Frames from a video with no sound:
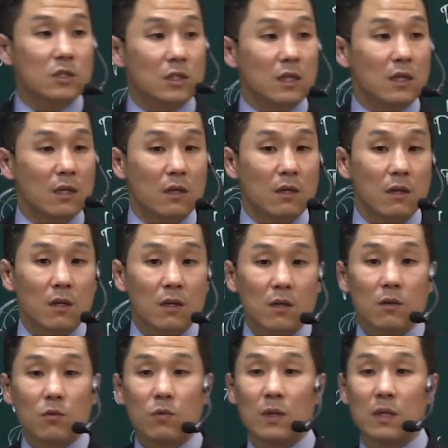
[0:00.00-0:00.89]
में पढ़ते
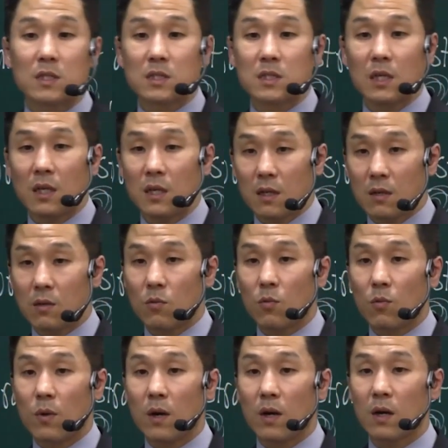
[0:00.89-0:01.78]
हैं तैयार
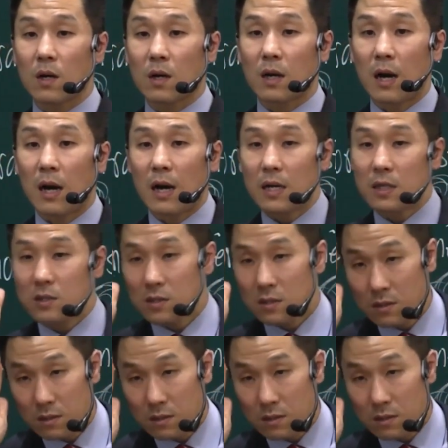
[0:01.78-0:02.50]
हो जाओ शुरू करो